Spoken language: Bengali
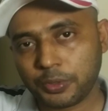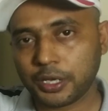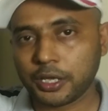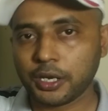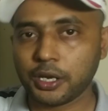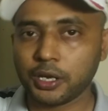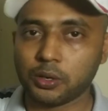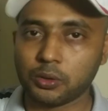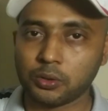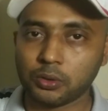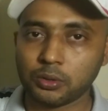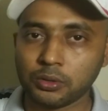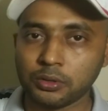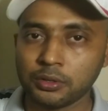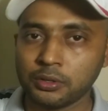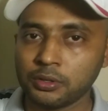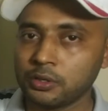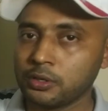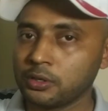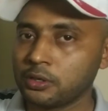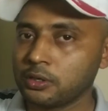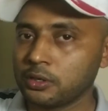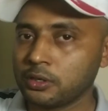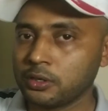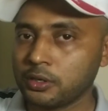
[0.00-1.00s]
বিক্রিয়াও
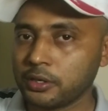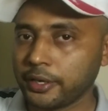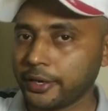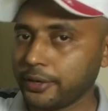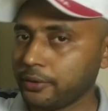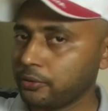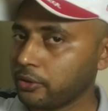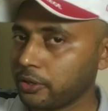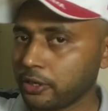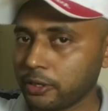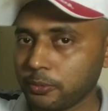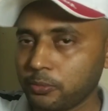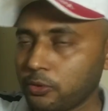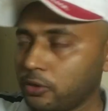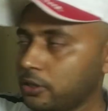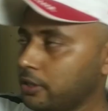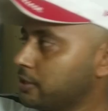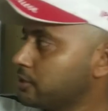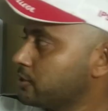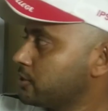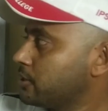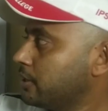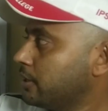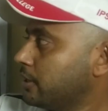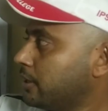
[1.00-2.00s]
একটু আগে বলে
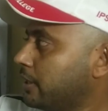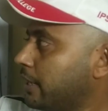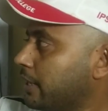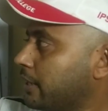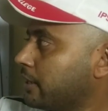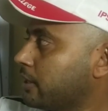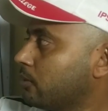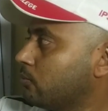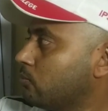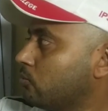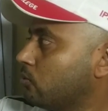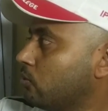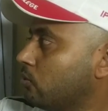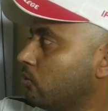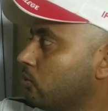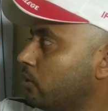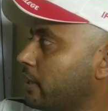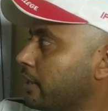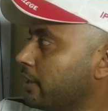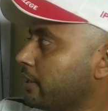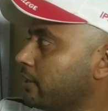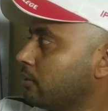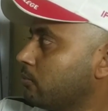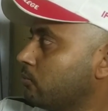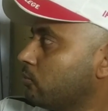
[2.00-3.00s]
আসছি না একটা মৌল
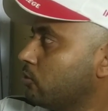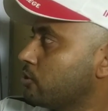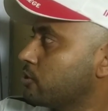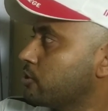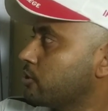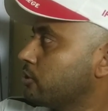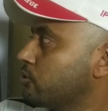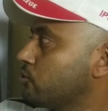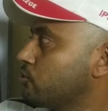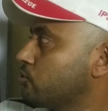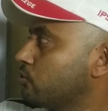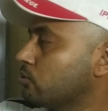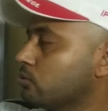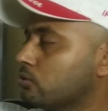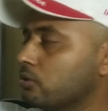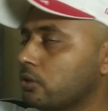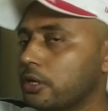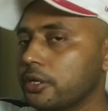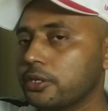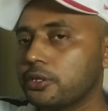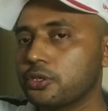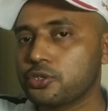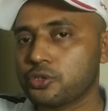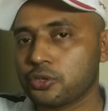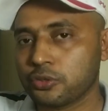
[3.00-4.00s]
আরেকটা মৌলের সাথে যুক্ত
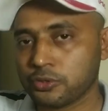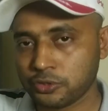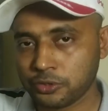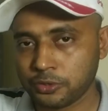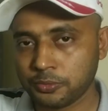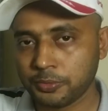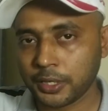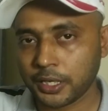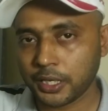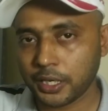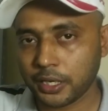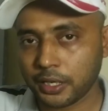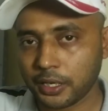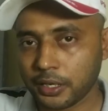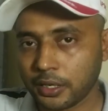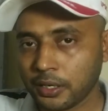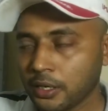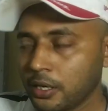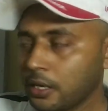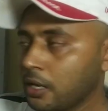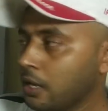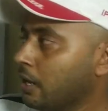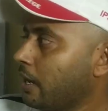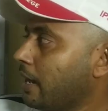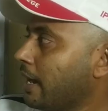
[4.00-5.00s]
হলেই তো সংযোজন বিক্রিয়া
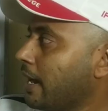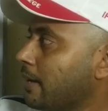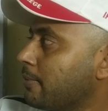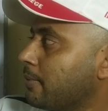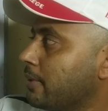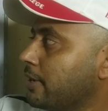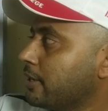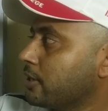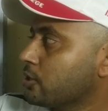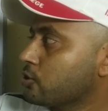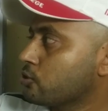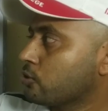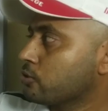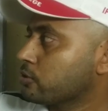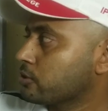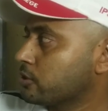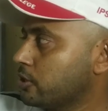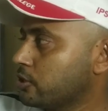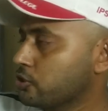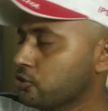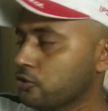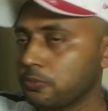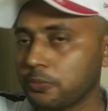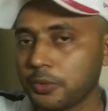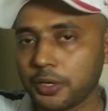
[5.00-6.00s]
আবার এটা
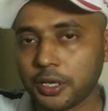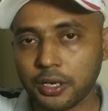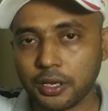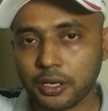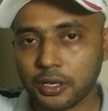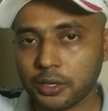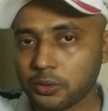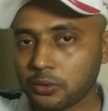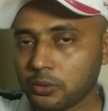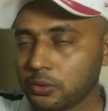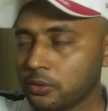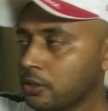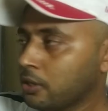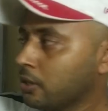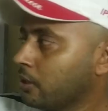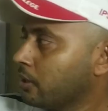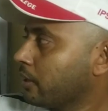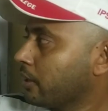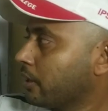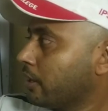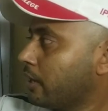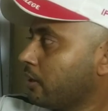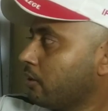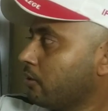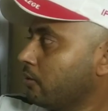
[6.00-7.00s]
সংশ্লেষণ বিক্রিয়াও
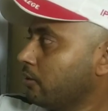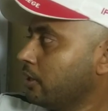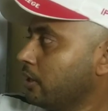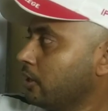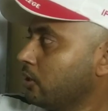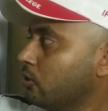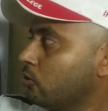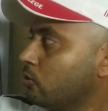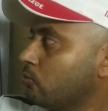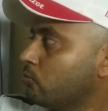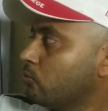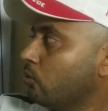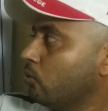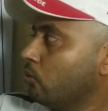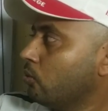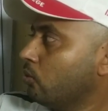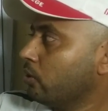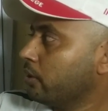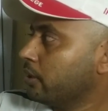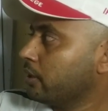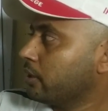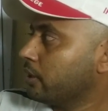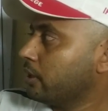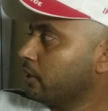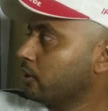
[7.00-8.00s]
কারণ এটাও
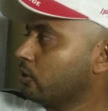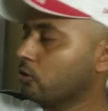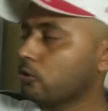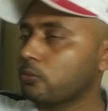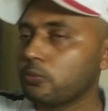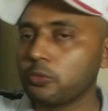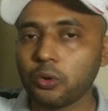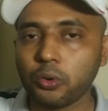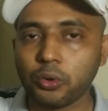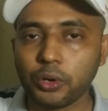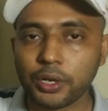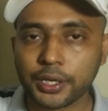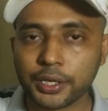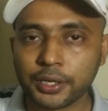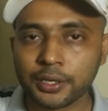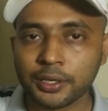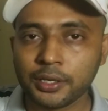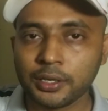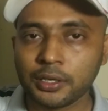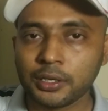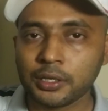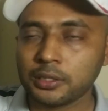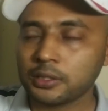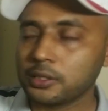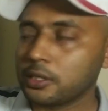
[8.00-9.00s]
মৌলিক এটাও মৌলিক
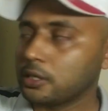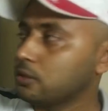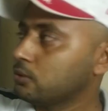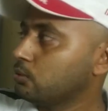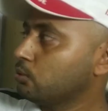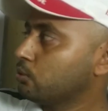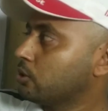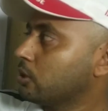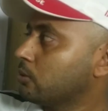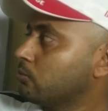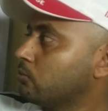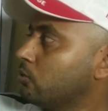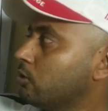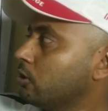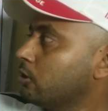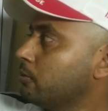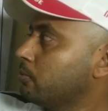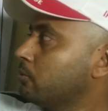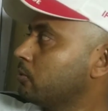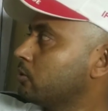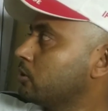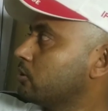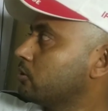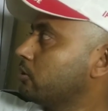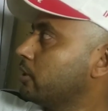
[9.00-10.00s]
তাহলে দুইটা মৌলিক
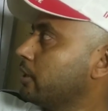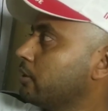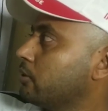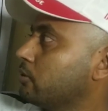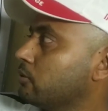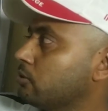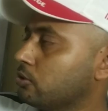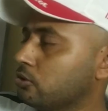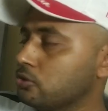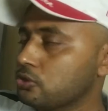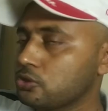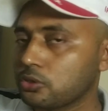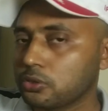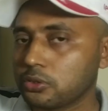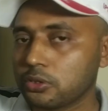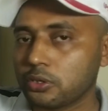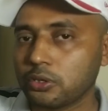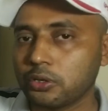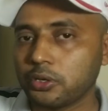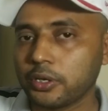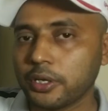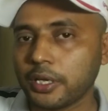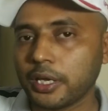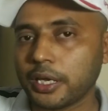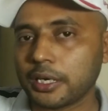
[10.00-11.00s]
পদার্থ একত্রে যুক্ত
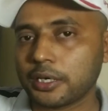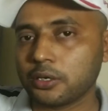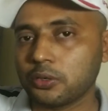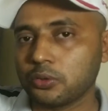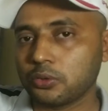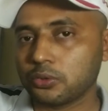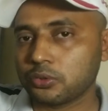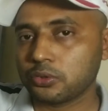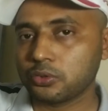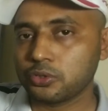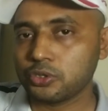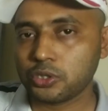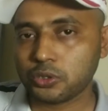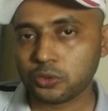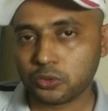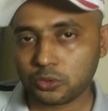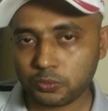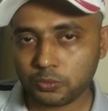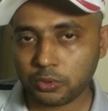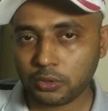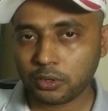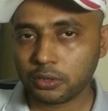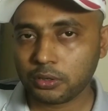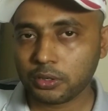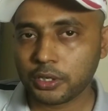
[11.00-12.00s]
হয়ে একটা নতুন যোগ
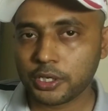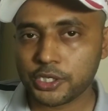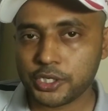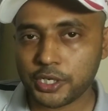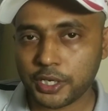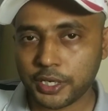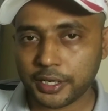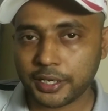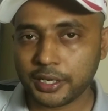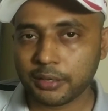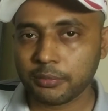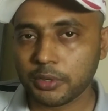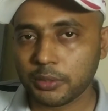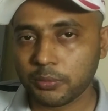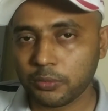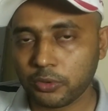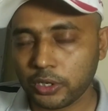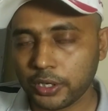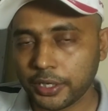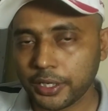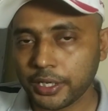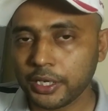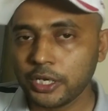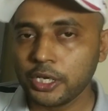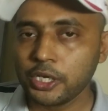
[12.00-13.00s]
উৎপন্ন করলে সেটাকে আমরা বলি